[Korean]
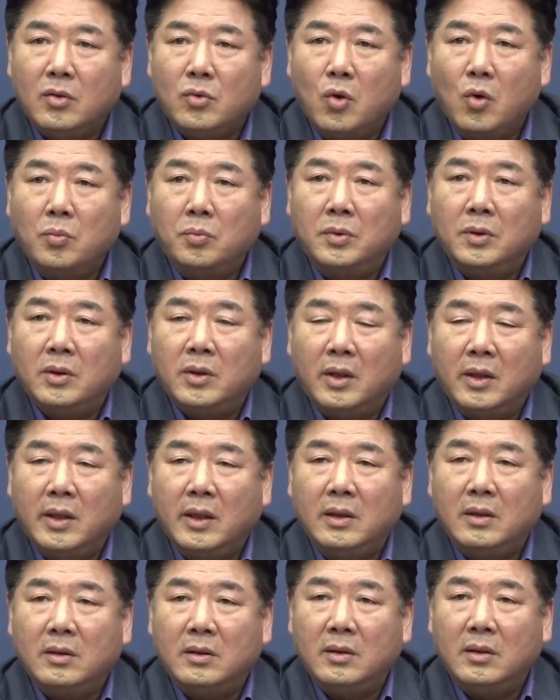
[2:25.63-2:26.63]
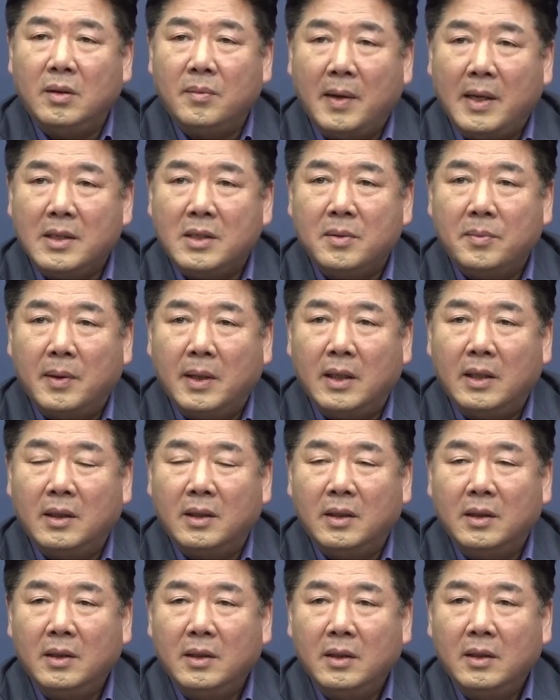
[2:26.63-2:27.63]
종북 연예인들이 많지만